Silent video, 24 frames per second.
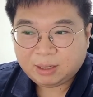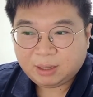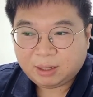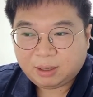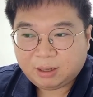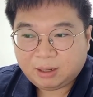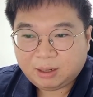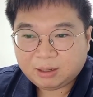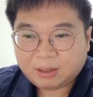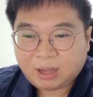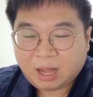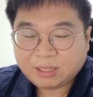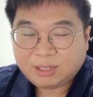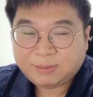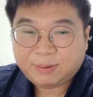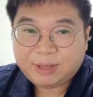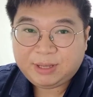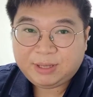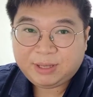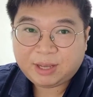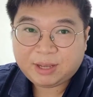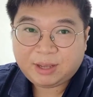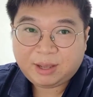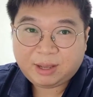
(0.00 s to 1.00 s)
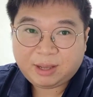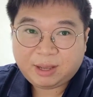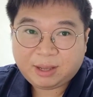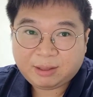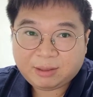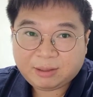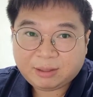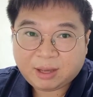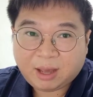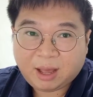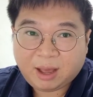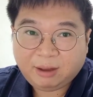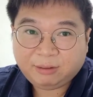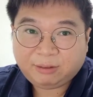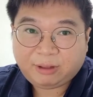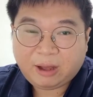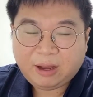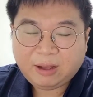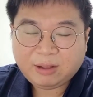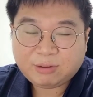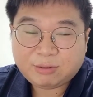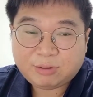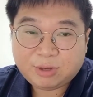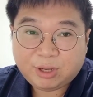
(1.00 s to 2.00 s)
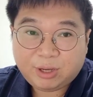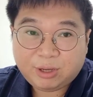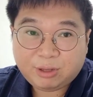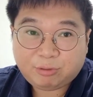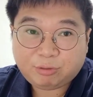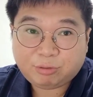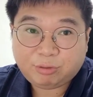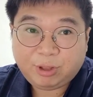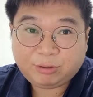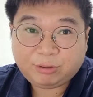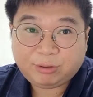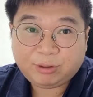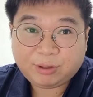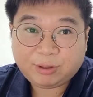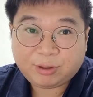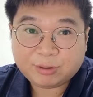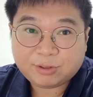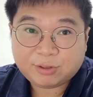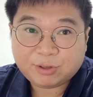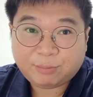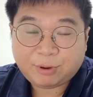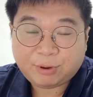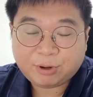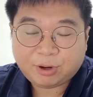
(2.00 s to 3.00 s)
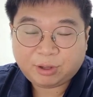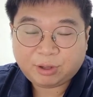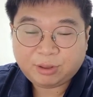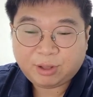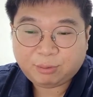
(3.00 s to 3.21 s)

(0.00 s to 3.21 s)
어, 하지만 이게 강상죄에 준해서 그렇게 처벌을